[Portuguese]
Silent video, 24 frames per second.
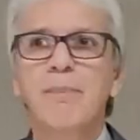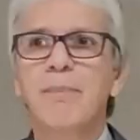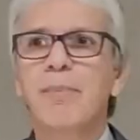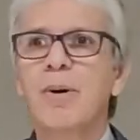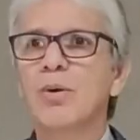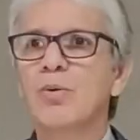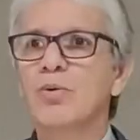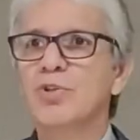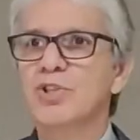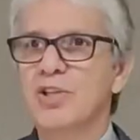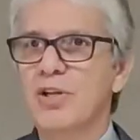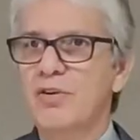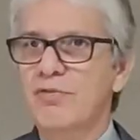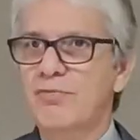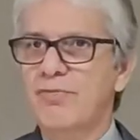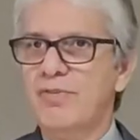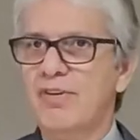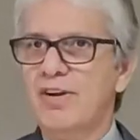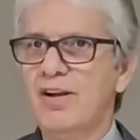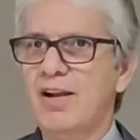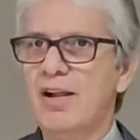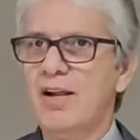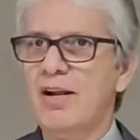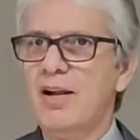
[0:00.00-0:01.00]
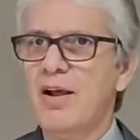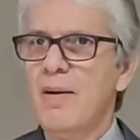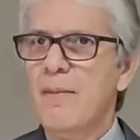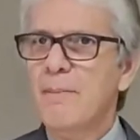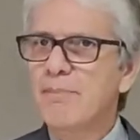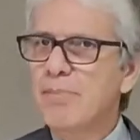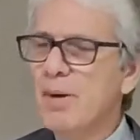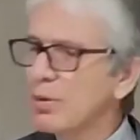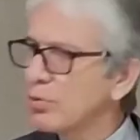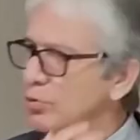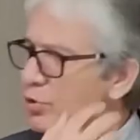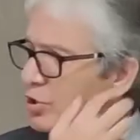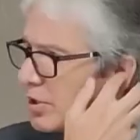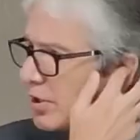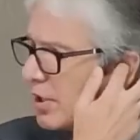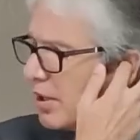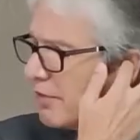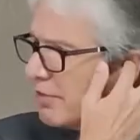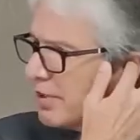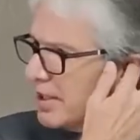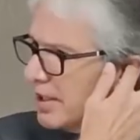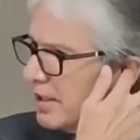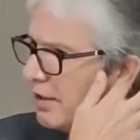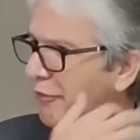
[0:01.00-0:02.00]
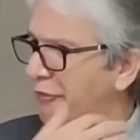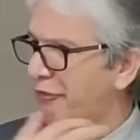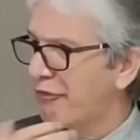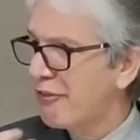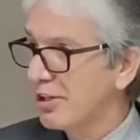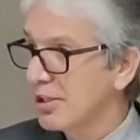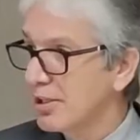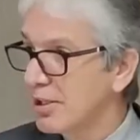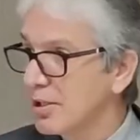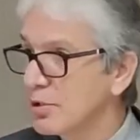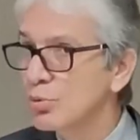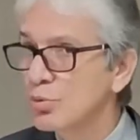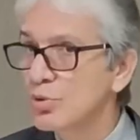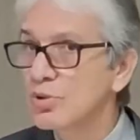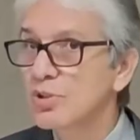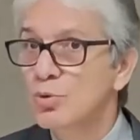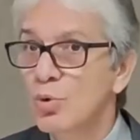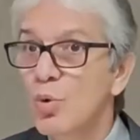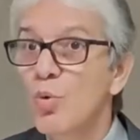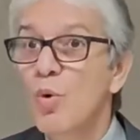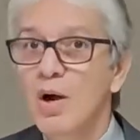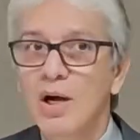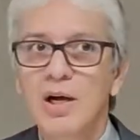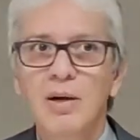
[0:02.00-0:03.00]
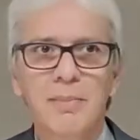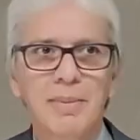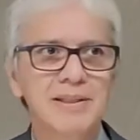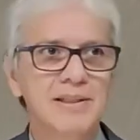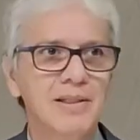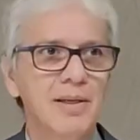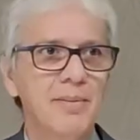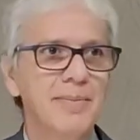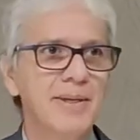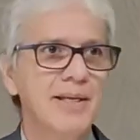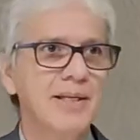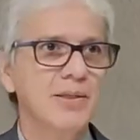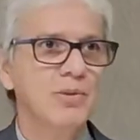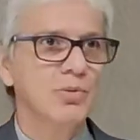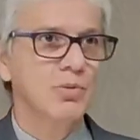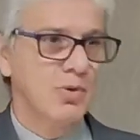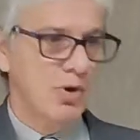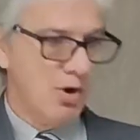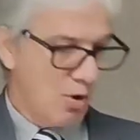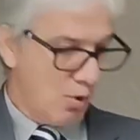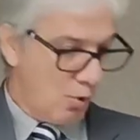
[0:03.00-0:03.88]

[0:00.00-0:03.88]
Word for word: que Paulo estava falando? Paulo estava ele falando do arrebatamento